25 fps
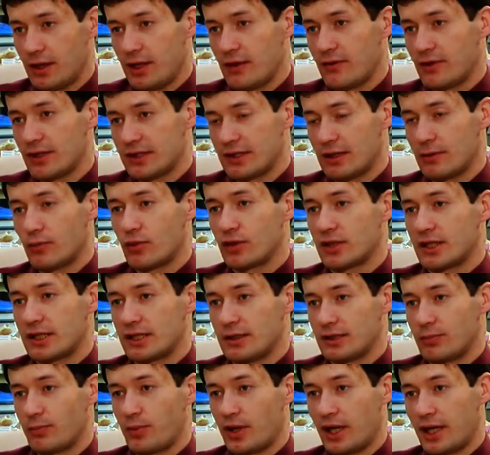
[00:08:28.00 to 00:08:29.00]
и в
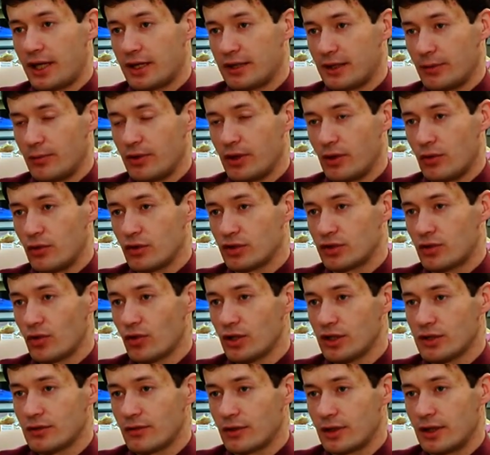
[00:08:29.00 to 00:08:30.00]
разработке проекта
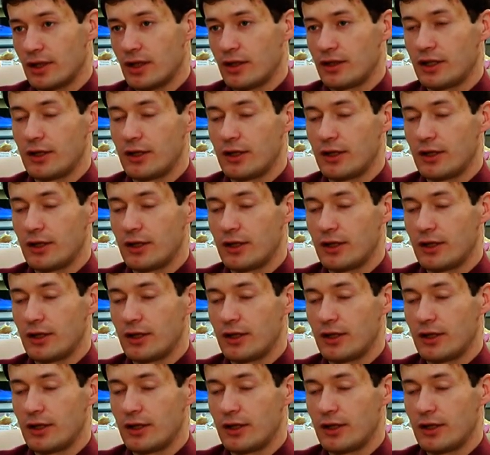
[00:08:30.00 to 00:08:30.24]
благоустройства,